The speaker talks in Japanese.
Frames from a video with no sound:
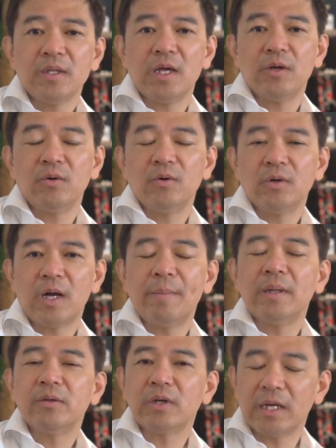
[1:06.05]
で、カ
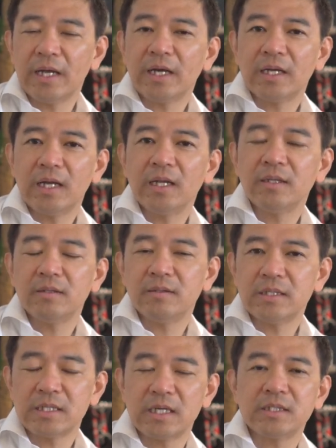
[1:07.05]
バンとかないかなっ
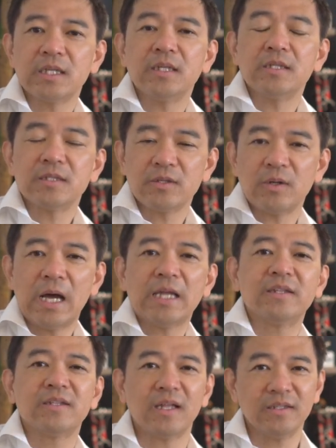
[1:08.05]
て探したんですけど、
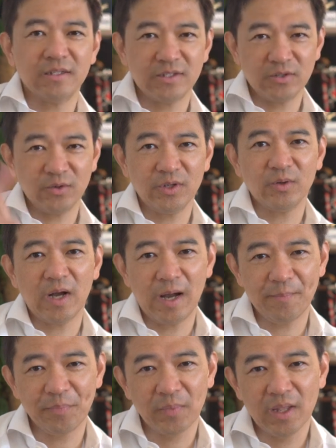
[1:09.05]
あったんですよ、いいのが。
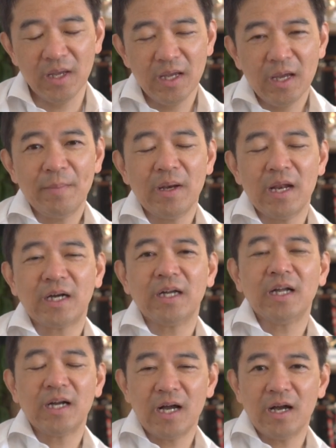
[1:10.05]
やっぱりなか
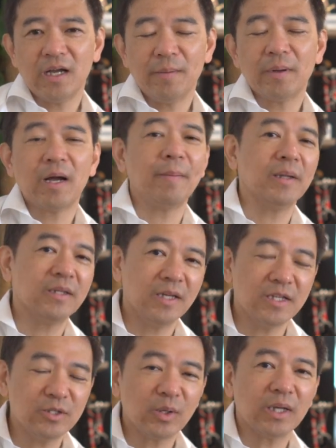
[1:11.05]
なか、やっぱカバンって
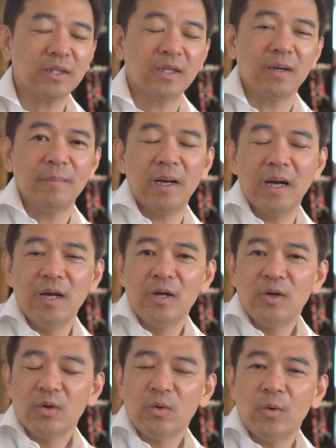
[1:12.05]
ね、一度買ったら、まあ
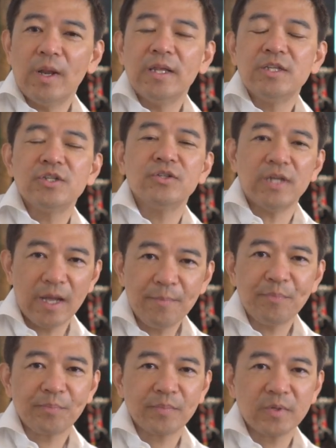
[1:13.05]
5年、10年、
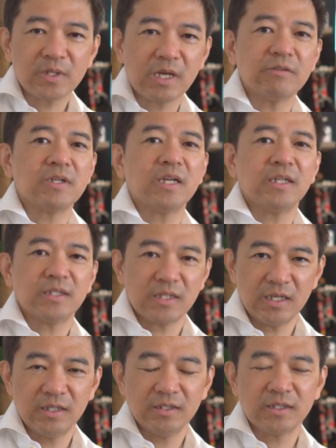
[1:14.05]
使うじゃないです
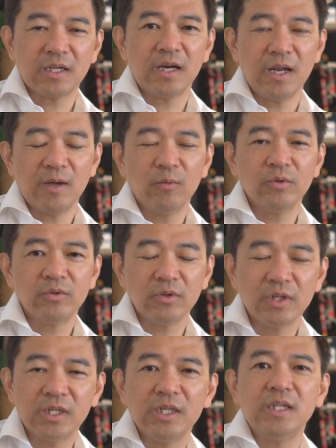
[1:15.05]
か。ですからね、本当
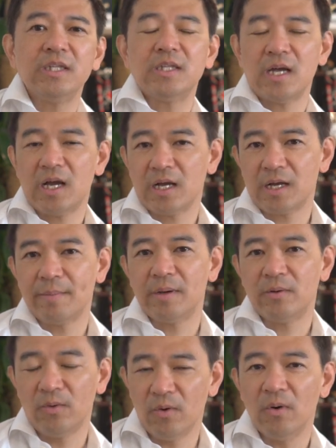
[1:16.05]
に気に入った
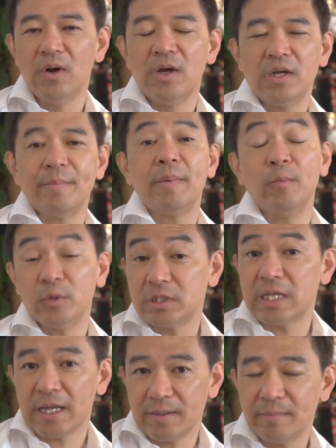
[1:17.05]
カバンをやっぱ持
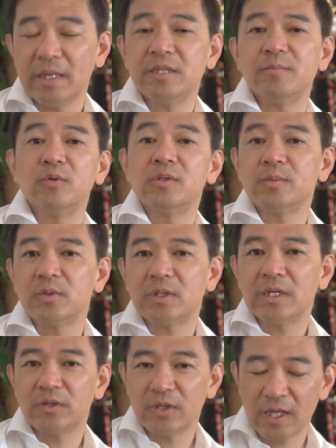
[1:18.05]
ちたい。毎日持つもの
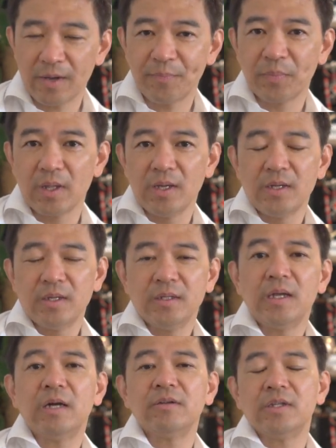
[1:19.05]
なので。
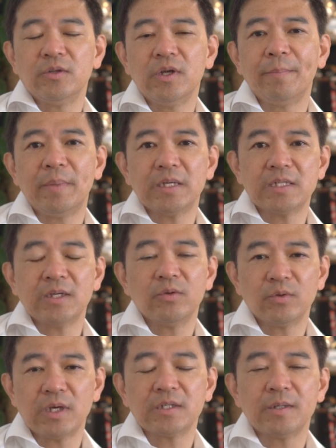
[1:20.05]
で、ある程度やっぱりちゃん
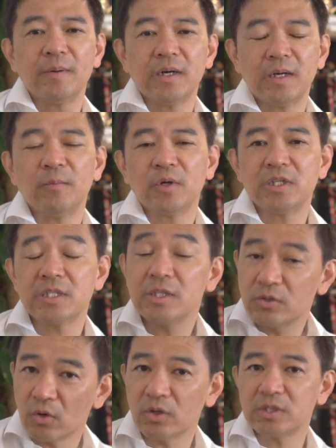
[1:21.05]
とお客様からもきち
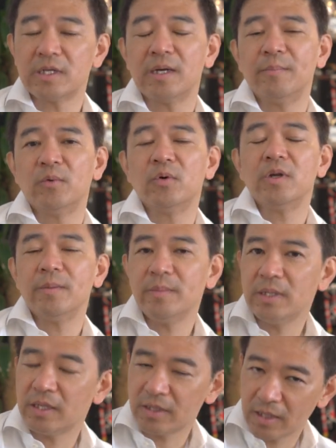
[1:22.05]
んとしたものに
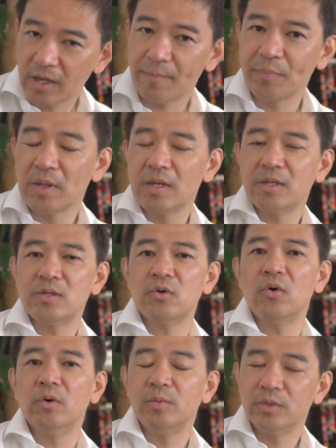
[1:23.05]
見えて、
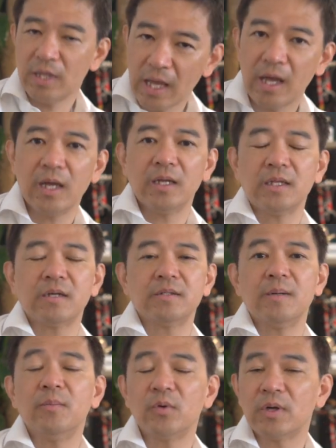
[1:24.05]
丈夫でたく
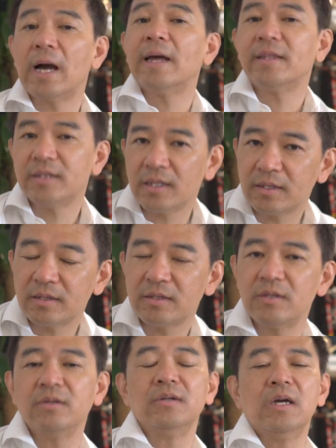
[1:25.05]
さん物が入ってっ
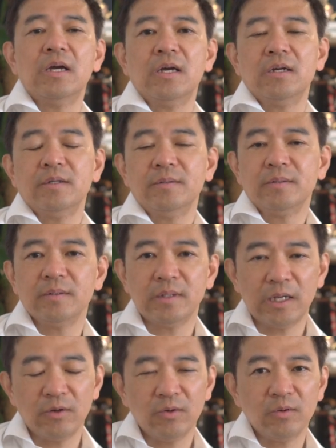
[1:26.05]
ていう、
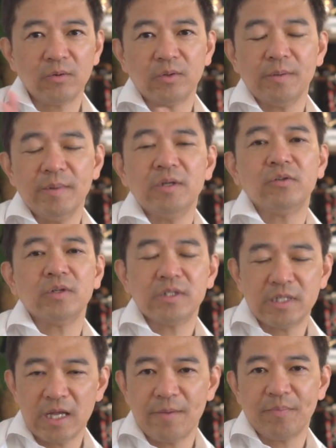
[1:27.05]
ことで見るとで
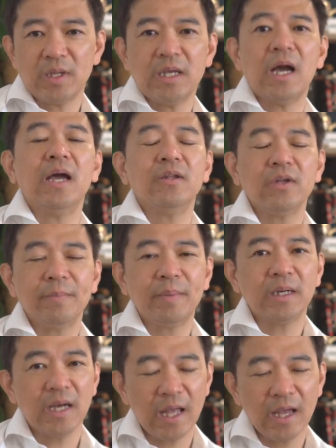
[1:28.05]
すね、意外とやっ
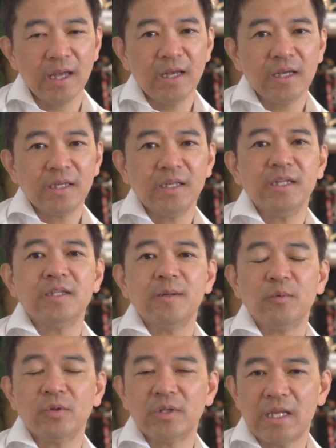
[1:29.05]
ぱりね、気に入っ
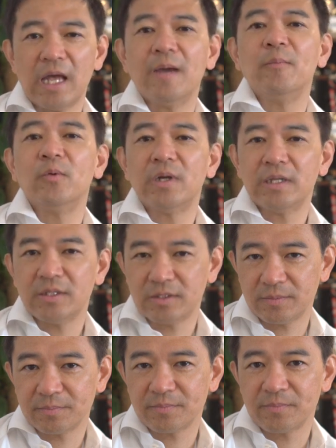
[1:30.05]
たものってないもんなんで
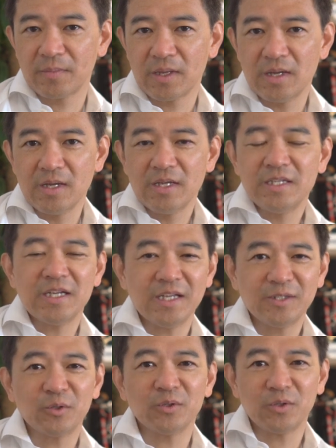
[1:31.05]
す。じゃあ
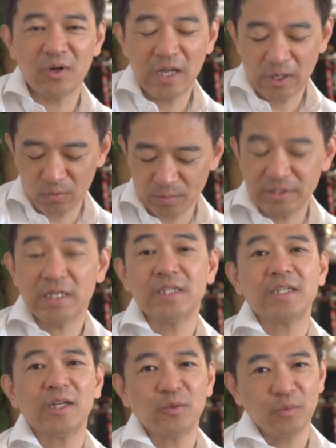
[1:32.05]
ね、そろそろお見せ
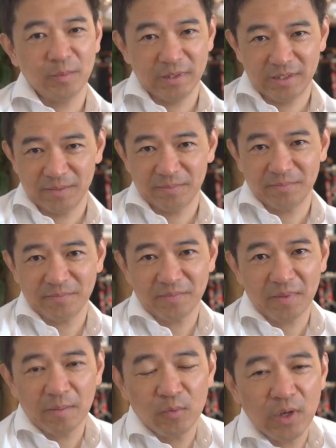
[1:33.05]
したいと思います。
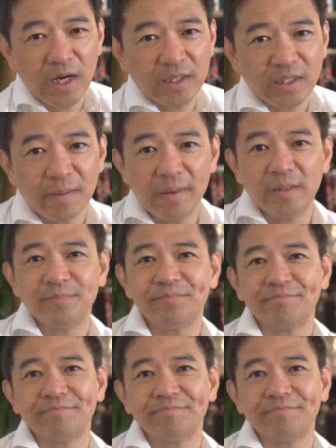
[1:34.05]
僕が買ったカバン。